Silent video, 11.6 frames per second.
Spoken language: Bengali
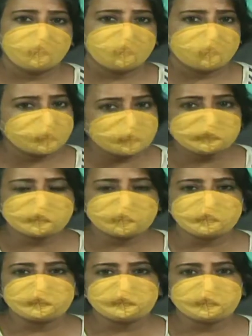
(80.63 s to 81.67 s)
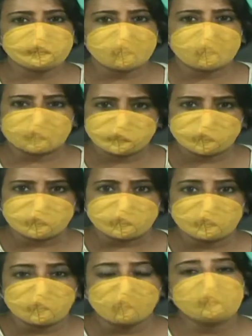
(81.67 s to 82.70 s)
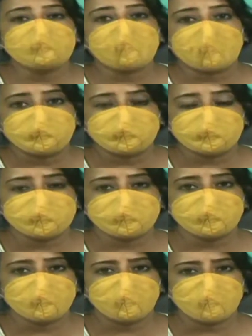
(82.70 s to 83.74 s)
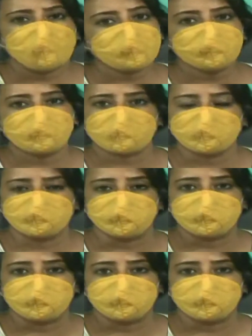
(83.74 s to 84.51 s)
এবছরের পুজো একেবারে করোনা আবহে অন্যরকম